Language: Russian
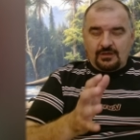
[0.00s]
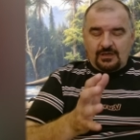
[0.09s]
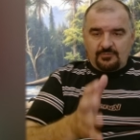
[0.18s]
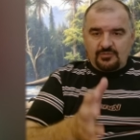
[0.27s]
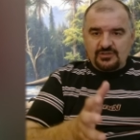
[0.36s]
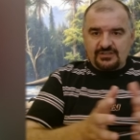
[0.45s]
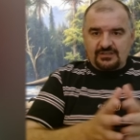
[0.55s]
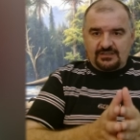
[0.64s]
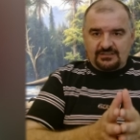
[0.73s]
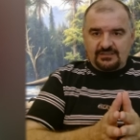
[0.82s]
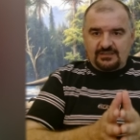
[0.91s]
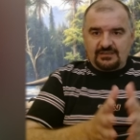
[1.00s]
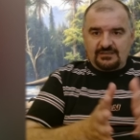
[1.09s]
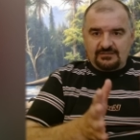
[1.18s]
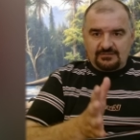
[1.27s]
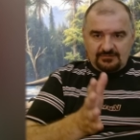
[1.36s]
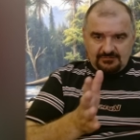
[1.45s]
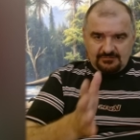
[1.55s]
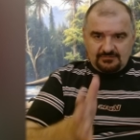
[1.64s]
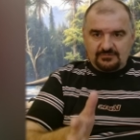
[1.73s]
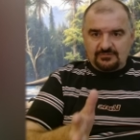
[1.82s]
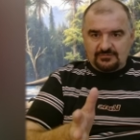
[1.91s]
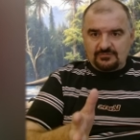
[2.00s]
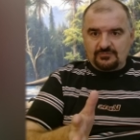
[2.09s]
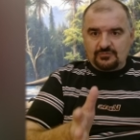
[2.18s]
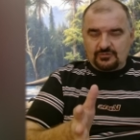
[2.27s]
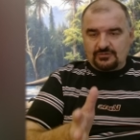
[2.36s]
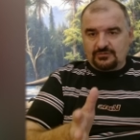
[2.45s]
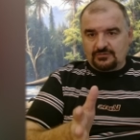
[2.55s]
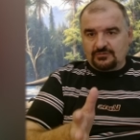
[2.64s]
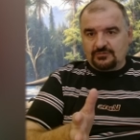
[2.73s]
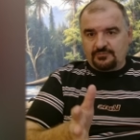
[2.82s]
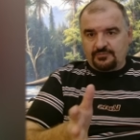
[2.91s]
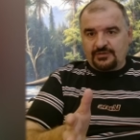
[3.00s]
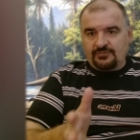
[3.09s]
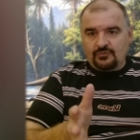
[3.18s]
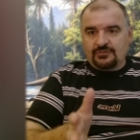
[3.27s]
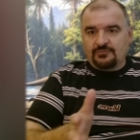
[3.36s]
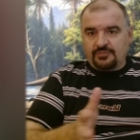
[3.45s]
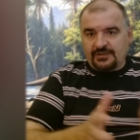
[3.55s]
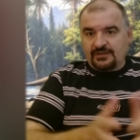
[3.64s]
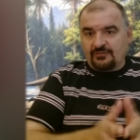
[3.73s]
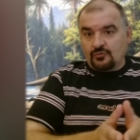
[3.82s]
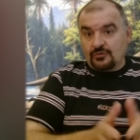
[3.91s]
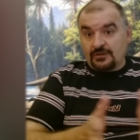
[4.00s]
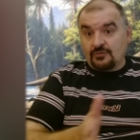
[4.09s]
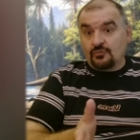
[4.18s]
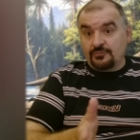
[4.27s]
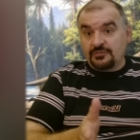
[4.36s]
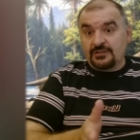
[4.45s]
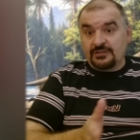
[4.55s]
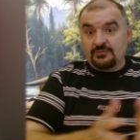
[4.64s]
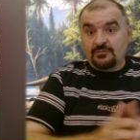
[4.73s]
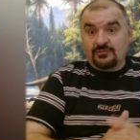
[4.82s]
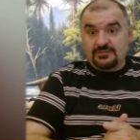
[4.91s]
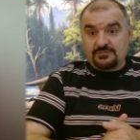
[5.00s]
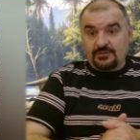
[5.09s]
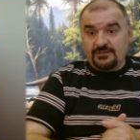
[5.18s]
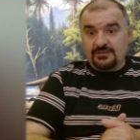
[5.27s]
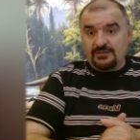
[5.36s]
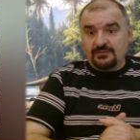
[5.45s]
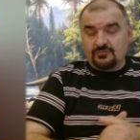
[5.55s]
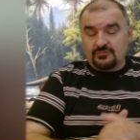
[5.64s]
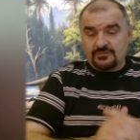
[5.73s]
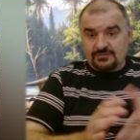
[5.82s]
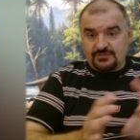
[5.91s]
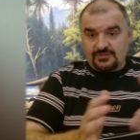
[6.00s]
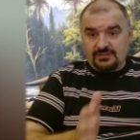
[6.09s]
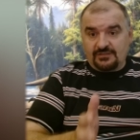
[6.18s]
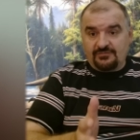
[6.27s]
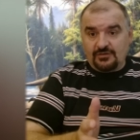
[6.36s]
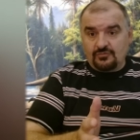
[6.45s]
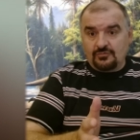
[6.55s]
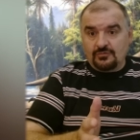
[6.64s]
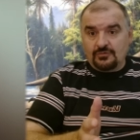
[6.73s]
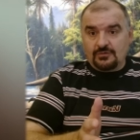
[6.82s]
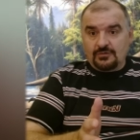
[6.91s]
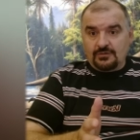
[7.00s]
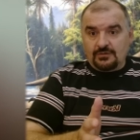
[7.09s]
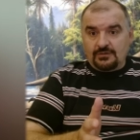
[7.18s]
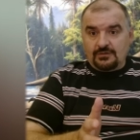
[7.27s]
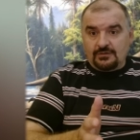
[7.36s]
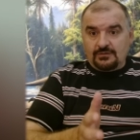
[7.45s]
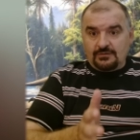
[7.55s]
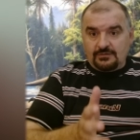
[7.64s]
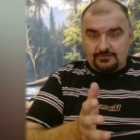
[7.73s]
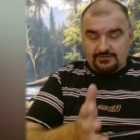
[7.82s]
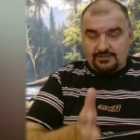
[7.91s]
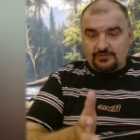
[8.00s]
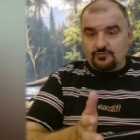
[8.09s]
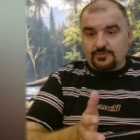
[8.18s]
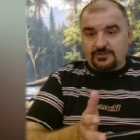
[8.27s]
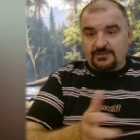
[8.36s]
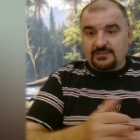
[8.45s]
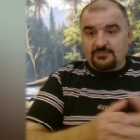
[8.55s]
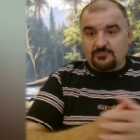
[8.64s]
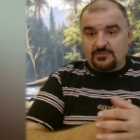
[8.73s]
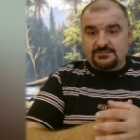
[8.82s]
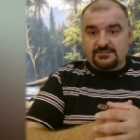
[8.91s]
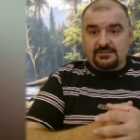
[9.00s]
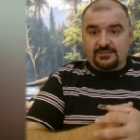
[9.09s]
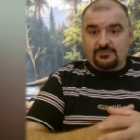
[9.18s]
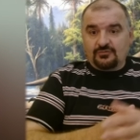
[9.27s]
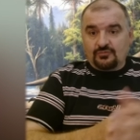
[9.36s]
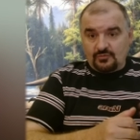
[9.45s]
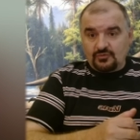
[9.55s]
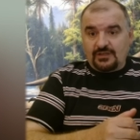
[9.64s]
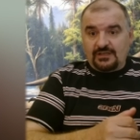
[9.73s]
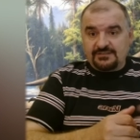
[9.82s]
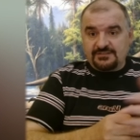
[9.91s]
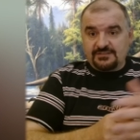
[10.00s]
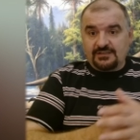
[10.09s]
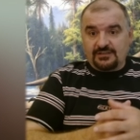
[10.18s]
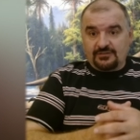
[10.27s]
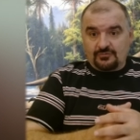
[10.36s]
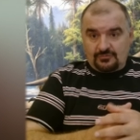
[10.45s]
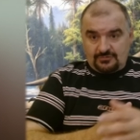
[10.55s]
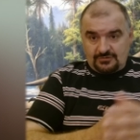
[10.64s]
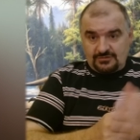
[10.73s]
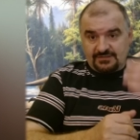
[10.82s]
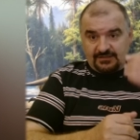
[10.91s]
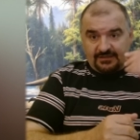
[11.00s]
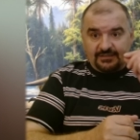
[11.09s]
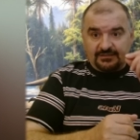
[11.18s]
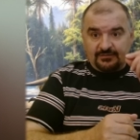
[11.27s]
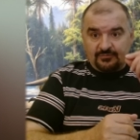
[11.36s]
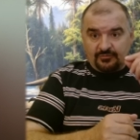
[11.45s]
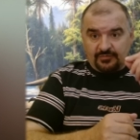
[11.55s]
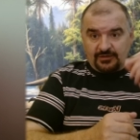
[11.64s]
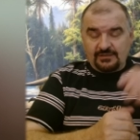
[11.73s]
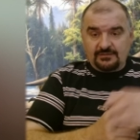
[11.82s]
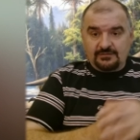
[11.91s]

Обычно, когда вот э, приводят приговор какой бы то ни было в исполнение, то есть человеку дают, по крайней мере, сигарету. Ему дали сигарету. Он же с сигаретой был, правильно?